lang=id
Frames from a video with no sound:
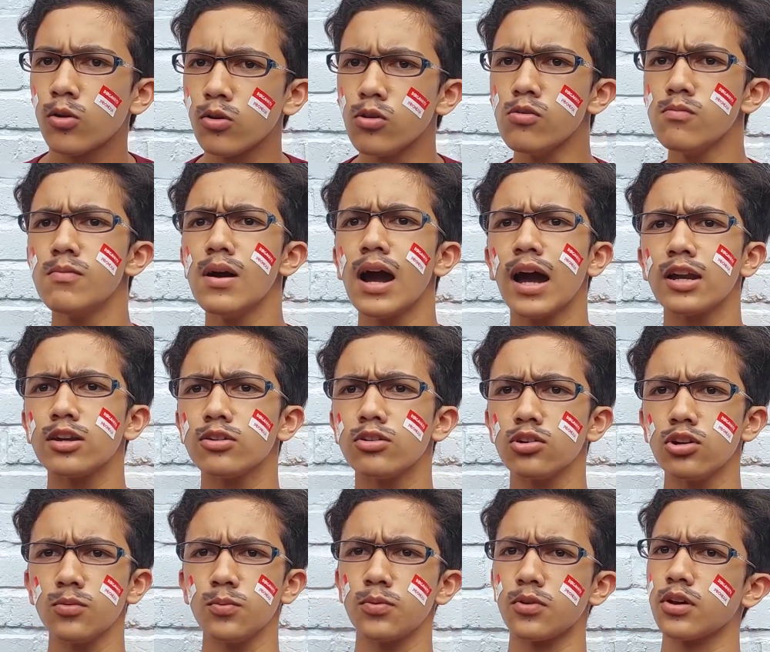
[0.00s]
udah makan
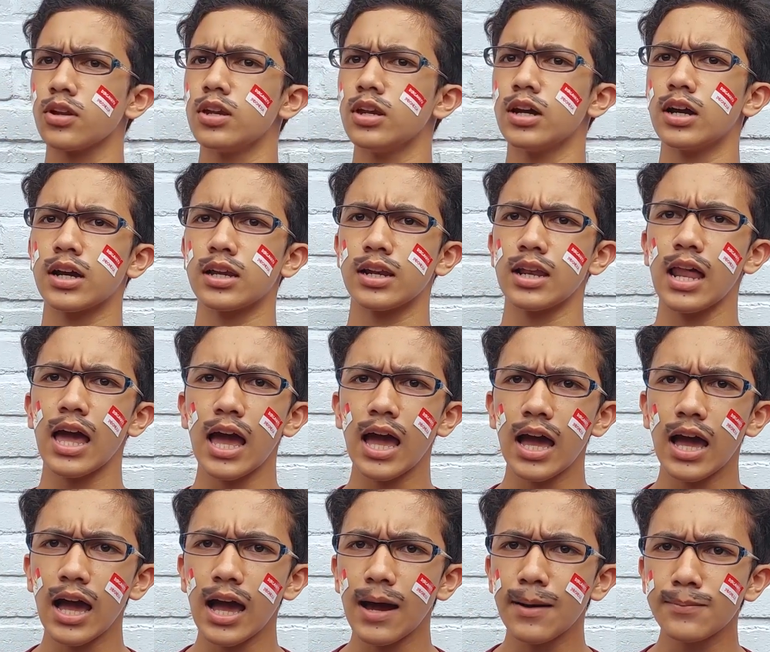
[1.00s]
kerupuk dengan
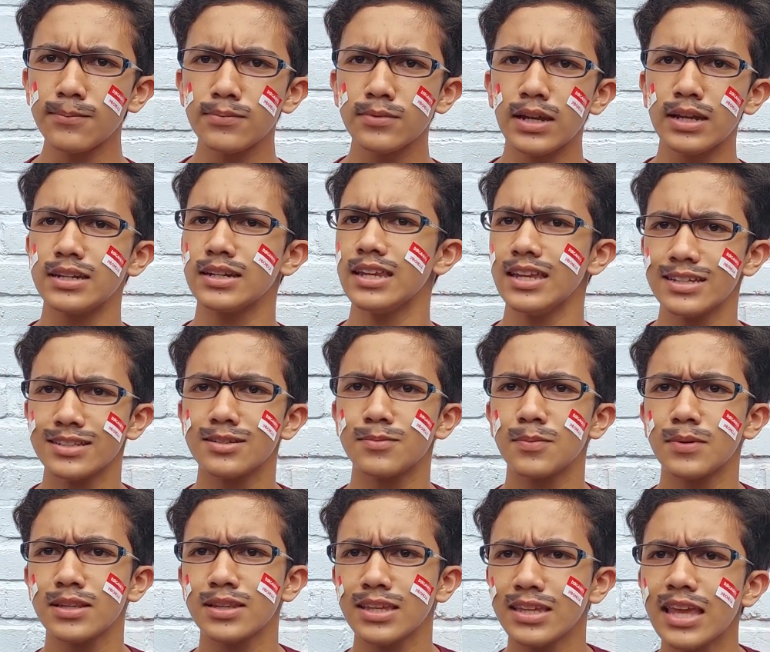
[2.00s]
lahap dan dia
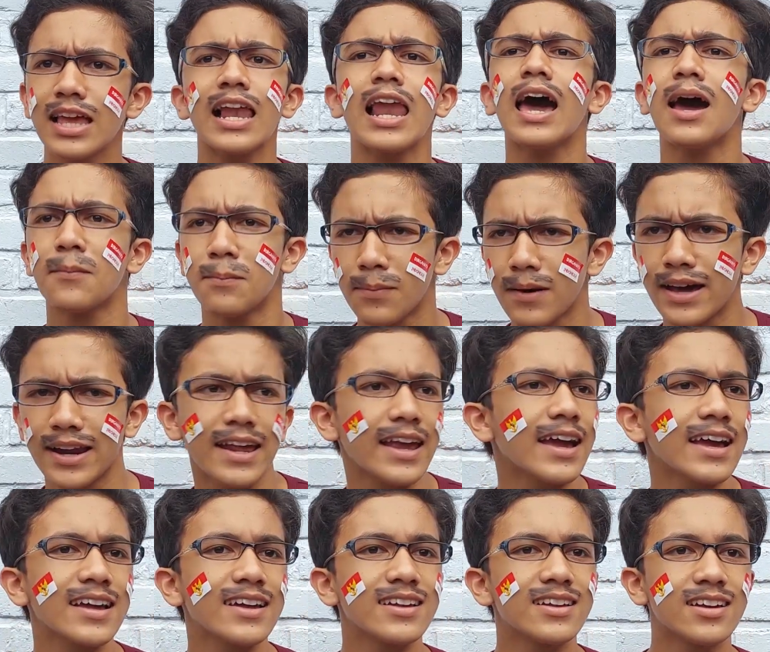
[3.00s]
sepertinya lapar
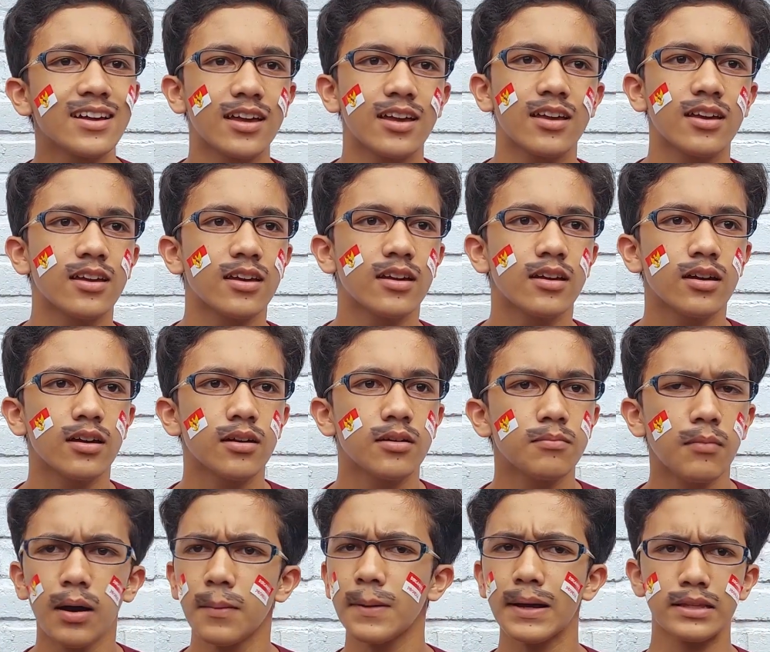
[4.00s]
ya.
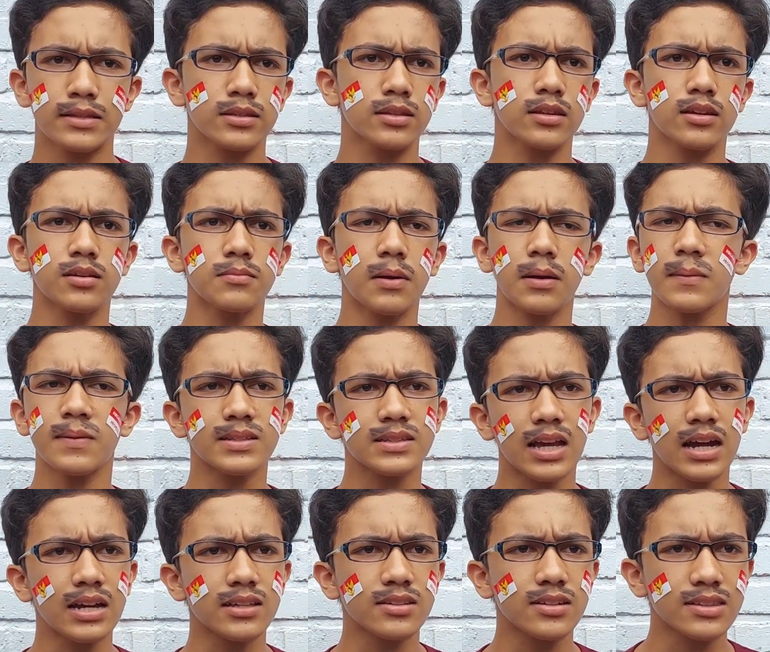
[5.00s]
Mamat, Mamat
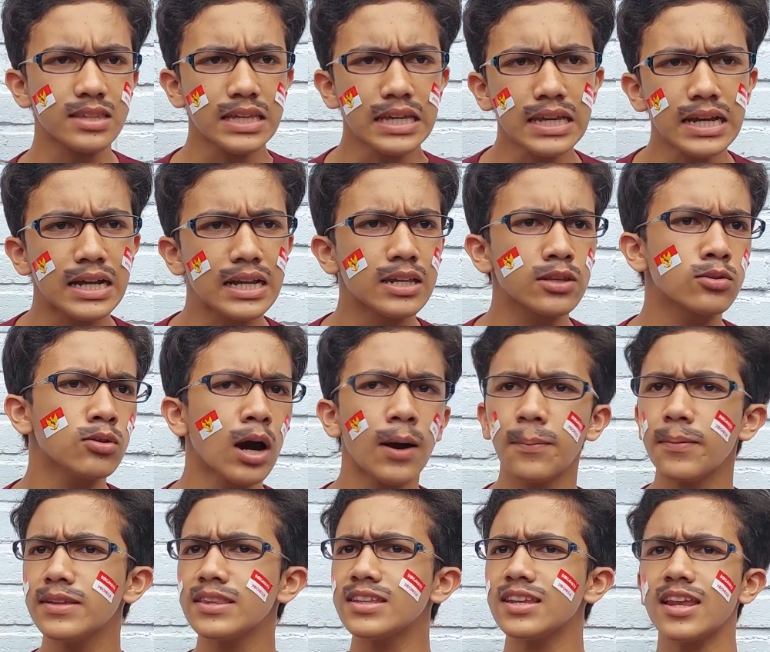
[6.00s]
sangat tertinggal itu.
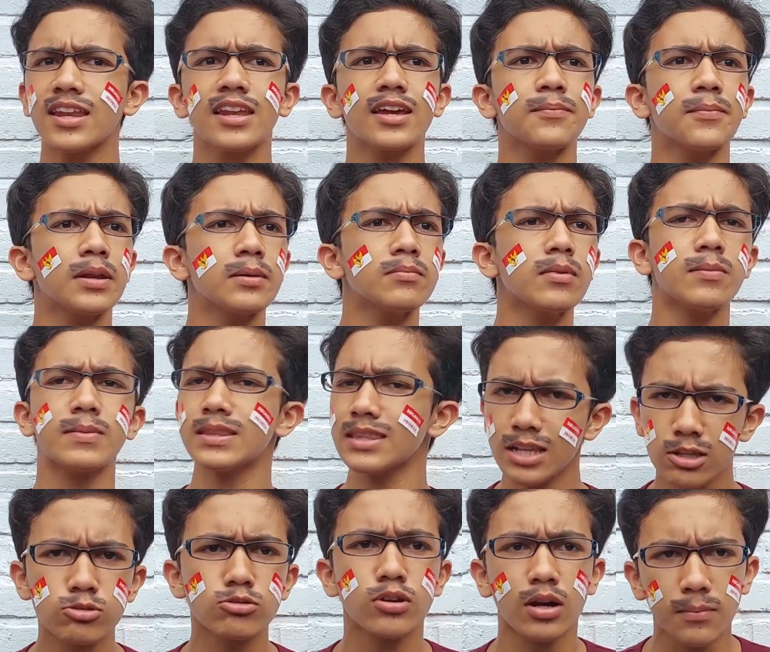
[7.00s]
Apa yang terjadi kepada Mamat?
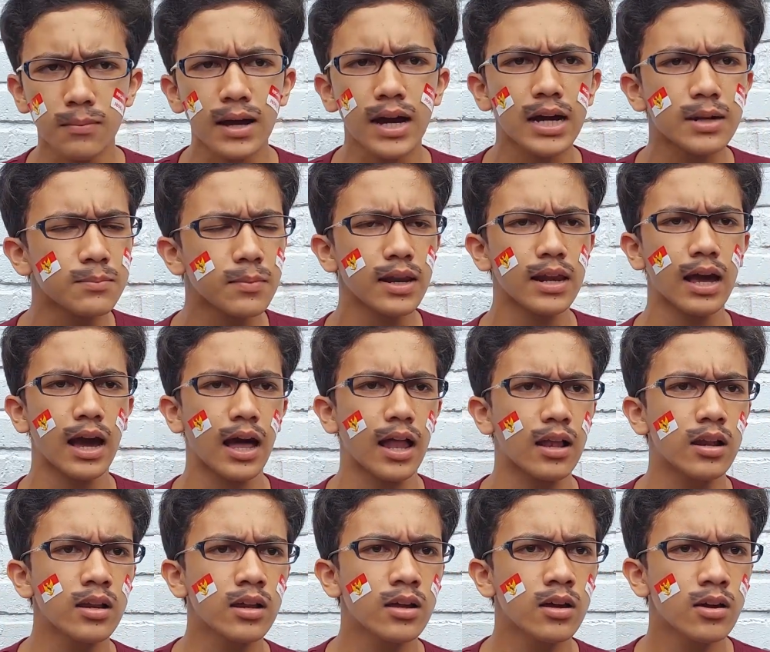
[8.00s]
Dia suka makan padahal.